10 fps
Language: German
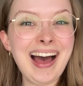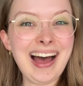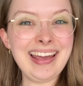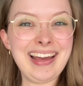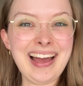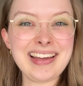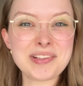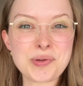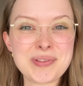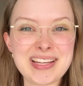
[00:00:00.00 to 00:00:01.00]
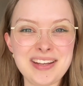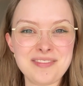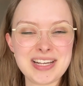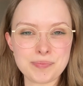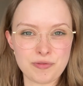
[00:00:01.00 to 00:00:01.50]
Hi, ein ganz kurzer
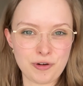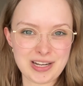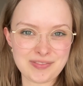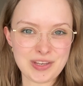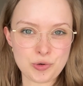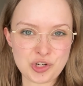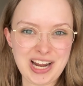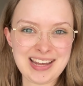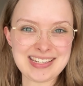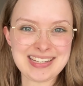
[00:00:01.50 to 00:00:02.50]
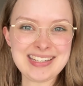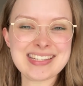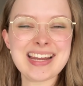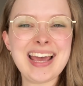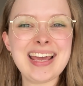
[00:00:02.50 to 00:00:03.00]
Hinweis, bevor das Video startet.
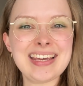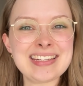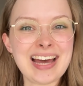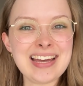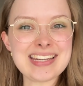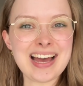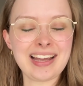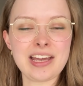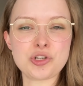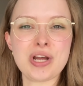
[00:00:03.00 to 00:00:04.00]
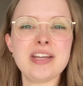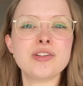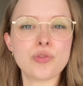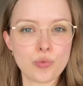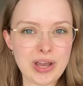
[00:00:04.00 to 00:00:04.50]
In drei Tagen
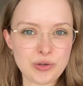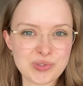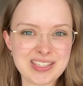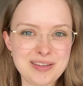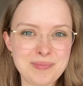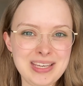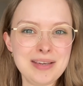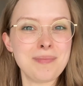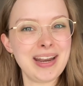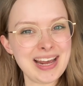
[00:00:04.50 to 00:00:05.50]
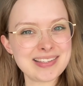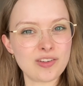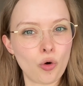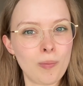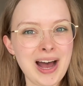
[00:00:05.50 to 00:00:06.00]
erscheint The Way You See Me, mein erster
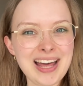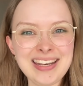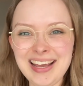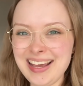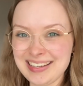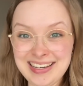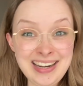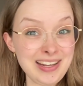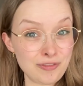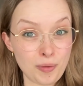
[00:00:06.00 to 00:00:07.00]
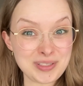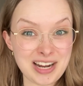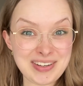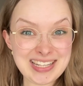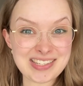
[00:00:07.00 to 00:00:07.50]
Roman, den ich vor
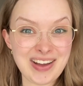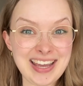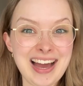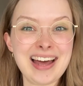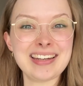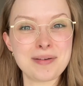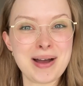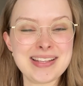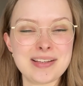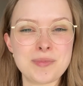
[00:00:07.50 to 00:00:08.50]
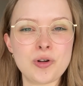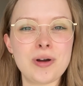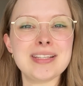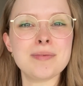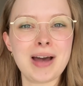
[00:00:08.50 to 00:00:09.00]
mittlerweile zwei Jahren gemeinsam mit
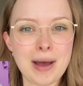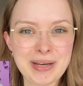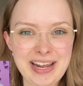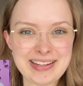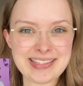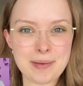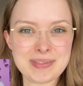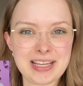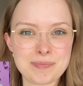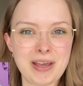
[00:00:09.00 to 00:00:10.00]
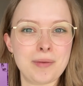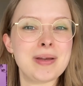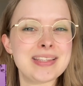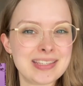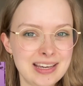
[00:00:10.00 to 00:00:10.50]
euch im Rahmen eines
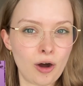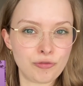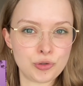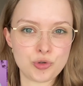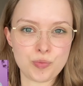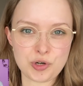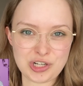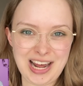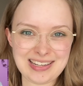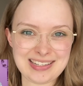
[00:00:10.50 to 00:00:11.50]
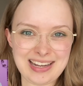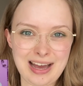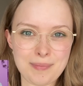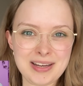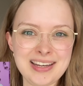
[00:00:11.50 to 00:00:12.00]
Selbstexperiments hier auf YouTube gestartet
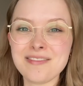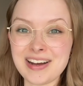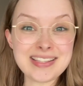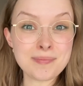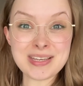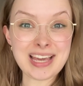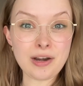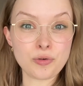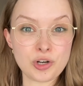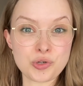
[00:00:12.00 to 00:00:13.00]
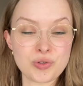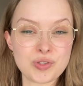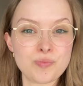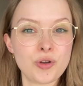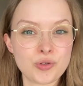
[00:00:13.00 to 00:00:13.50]
habe. Falls ihr mich gerne
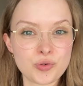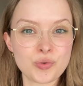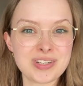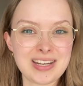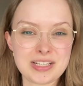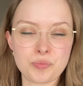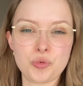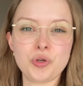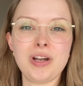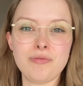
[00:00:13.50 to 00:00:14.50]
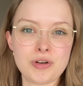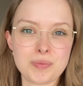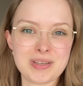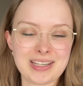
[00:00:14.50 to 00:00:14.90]
unterstützen möchtet und das Buch, dann würde ich mich